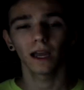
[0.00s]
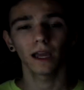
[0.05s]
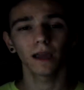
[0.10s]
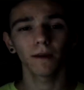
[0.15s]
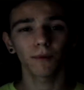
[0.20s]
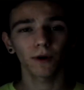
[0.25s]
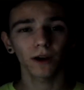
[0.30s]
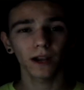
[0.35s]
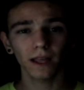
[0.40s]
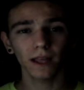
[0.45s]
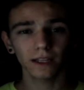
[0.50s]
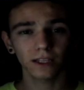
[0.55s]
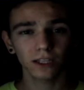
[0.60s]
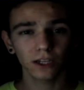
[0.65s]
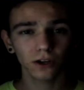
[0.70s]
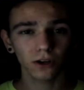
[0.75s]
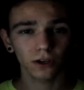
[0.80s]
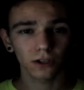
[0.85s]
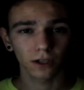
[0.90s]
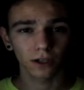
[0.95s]
Y pues nada
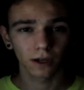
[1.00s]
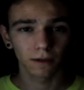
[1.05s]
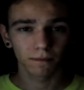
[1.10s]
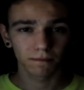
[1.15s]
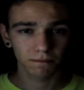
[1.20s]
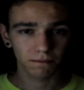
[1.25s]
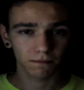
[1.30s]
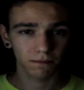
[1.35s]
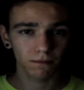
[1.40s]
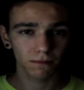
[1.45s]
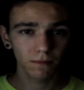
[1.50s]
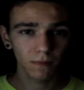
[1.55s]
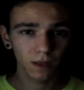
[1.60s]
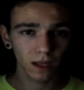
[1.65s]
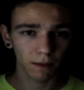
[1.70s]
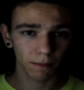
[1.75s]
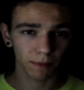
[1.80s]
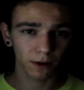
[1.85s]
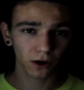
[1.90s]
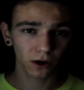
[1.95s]
chicos,
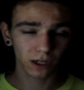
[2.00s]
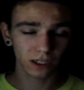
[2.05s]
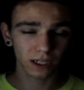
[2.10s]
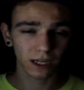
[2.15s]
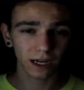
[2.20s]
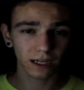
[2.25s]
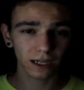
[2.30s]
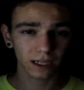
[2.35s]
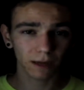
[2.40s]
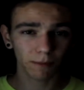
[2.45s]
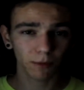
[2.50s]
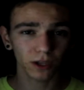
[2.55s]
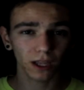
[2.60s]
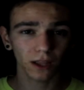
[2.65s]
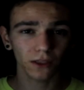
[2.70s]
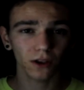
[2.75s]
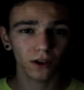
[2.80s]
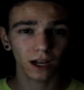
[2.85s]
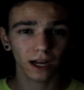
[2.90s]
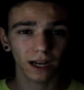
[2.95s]
espero que sigáis
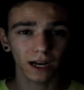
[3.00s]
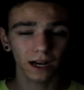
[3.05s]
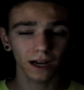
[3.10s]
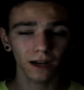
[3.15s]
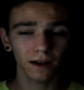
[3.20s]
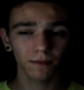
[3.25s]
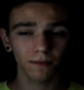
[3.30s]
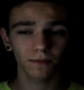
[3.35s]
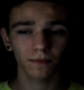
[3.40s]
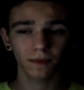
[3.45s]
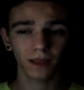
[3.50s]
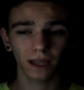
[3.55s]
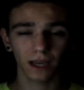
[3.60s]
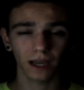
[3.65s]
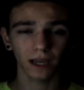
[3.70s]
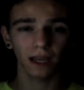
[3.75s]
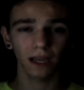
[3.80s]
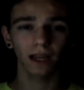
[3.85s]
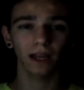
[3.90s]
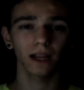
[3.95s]
apoyando el canal,
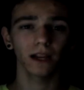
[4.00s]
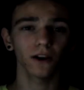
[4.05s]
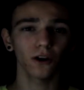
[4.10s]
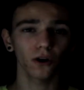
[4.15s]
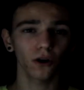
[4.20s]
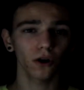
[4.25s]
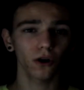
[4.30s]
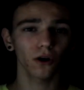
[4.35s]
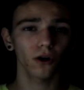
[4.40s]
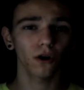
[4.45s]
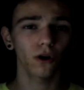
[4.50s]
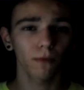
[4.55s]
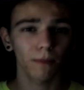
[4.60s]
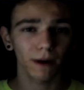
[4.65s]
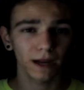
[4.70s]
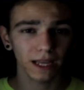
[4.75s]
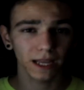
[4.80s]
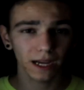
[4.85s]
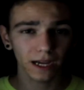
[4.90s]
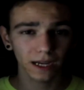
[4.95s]
que no
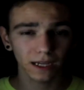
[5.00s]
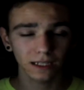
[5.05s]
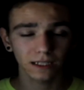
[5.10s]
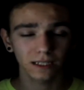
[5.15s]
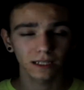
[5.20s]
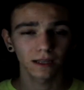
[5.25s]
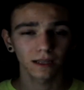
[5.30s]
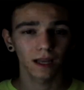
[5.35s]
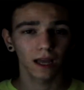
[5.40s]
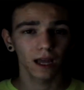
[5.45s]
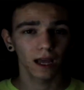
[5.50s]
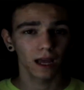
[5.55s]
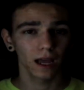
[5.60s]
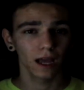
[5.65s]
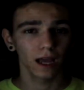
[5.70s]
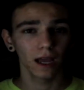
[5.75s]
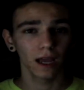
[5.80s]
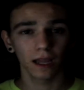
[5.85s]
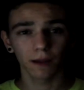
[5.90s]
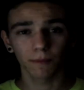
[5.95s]
vayáis.
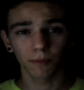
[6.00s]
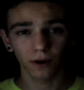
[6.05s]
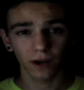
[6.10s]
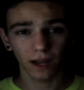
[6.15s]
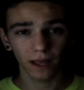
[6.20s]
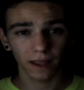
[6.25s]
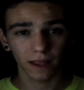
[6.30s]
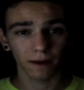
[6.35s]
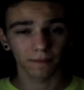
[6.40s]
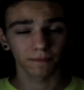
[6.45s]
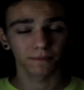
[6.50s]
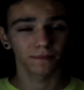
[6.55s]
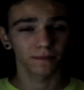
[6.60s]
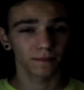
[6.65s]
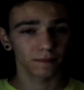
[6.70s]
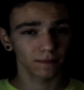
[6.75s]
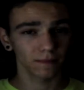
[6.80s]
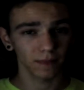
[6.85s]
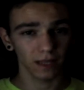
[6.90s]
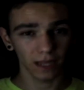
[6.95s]
Y pues nada,
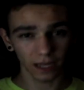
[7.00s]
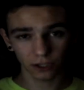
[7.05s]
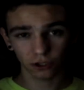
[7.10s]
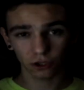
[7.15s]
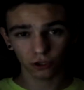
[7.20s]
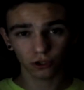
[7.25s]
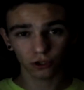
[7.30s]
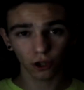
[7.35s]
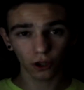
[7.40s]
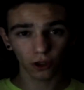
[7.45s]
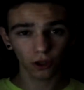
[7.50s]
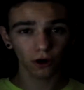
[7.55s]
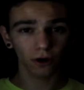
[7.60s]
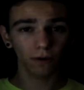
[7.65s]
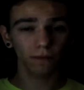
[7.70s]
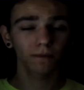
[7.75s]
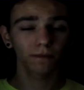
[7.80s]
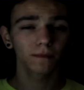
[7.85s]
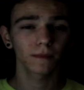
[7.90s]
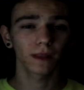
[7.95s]
eso es
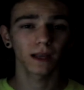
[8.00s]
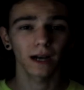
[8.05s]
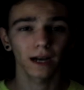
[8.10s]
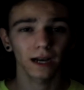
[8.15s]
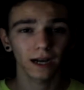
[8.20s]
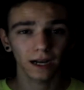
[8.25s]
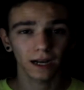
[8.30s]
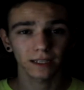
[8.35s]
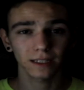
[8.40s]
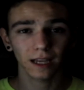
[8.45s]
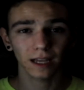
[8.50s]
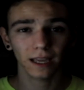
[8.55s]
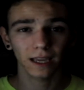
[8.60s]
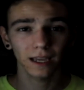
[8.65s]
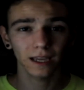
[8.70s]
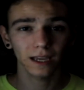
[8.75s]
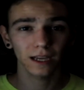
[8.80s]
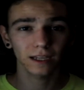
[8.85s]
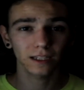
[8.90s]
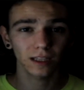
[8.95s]
todo. Hasta
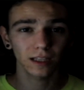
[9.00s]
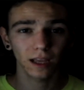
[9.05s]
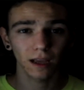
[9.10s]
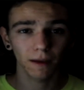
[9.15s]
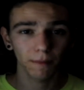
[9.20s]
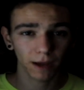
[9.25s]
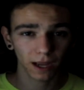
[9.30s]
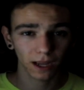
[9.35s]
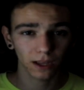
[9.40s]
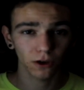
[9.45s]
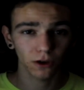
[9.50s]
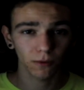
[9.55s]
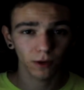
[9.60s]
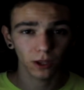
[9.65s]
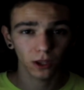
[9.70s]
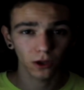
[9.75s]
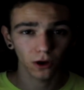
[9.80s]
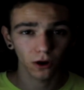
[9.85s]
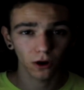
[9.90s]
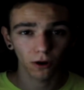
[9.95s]
aquí este pequeño
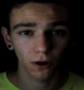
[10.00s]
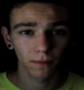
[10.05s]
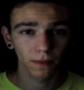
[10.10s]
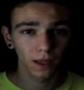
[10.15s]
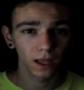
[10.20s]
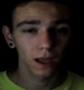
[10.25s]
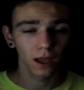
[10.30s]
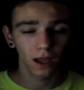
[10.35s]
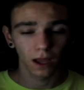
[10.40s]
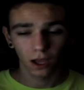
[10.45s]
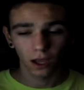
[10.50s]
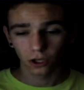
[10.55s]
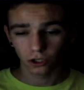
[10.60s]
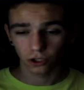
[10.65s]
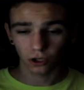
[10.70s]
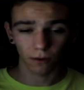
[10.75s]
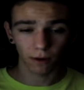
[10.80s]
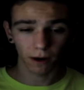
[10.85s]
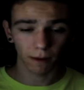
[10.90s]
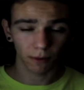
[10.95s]
vídeo
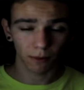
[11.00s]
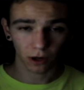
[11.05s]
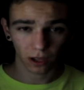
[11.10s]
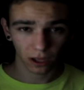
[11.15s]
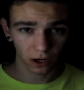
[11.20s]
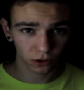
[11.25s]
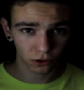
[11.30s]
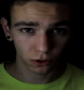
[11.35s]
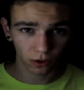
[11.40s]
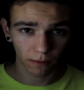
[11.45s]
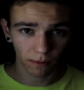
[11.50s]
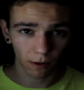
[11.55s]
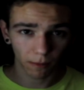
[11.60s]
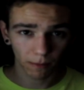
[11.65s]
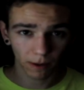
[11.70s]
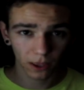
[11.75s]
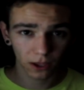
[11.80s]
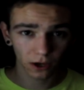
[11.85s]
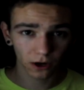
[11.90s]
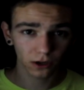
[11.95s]
sobre por qué no subimos
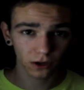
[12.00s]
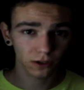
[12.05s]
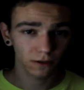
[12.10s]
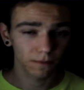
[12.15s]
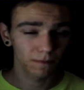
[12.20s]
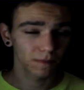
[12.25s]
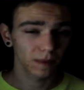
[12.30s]
vídeos.